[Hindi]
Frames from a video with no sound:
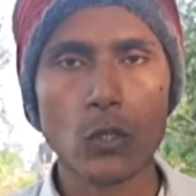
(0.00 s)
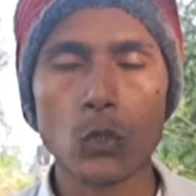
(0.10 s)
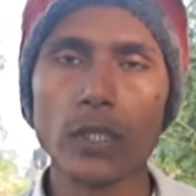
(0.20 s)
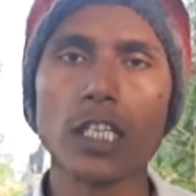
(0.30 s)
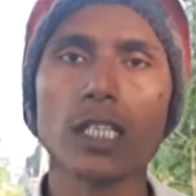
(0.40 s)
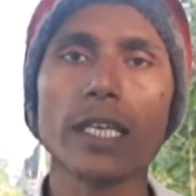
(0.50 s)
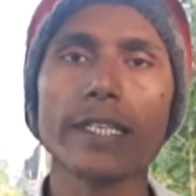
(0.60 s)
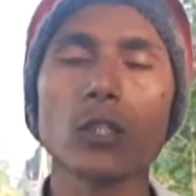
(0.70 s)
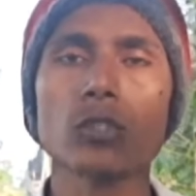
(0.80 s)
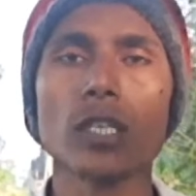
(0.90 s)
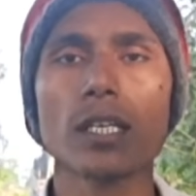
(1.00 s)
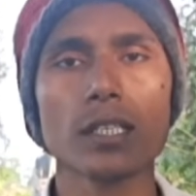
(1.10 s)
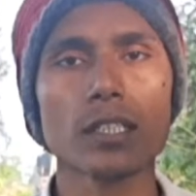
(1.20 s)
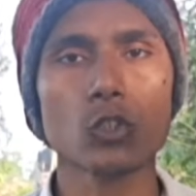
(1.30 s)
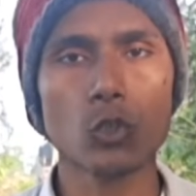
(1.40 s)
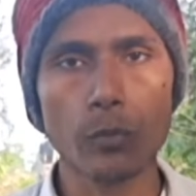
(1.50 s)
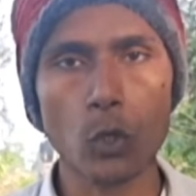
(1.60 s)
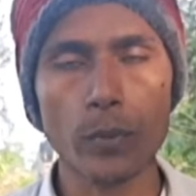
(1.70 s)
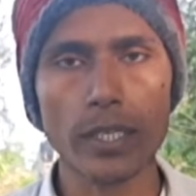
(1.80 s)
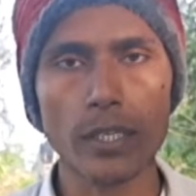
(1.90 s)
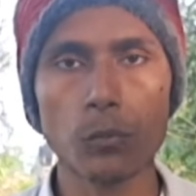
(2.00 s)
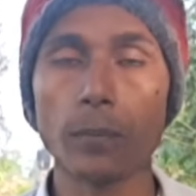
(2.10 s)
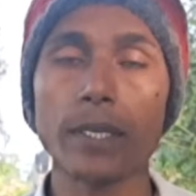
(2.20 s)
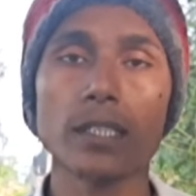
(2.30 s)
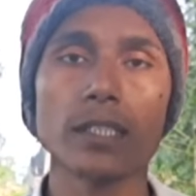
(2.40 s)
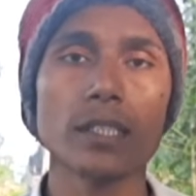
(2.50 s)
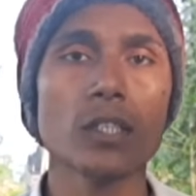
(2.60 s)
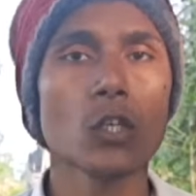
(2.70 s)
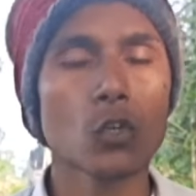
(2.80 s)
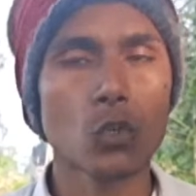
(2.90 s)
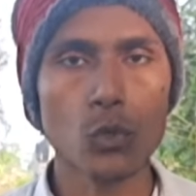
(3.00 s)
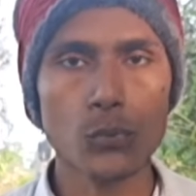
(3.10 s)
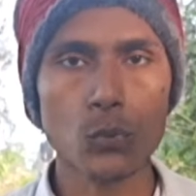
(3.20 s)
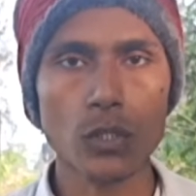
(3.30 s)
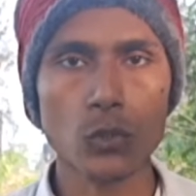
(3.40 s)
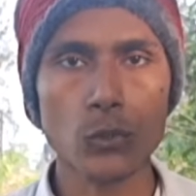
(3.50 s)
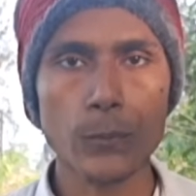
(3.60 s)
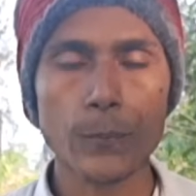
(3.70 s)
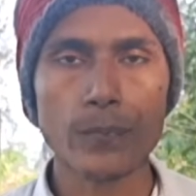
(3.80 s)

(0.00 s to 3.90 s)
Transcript: जो वह चाहता है कि उसके घर की जो बहू बने वह बेहद ही खूबसूरत हो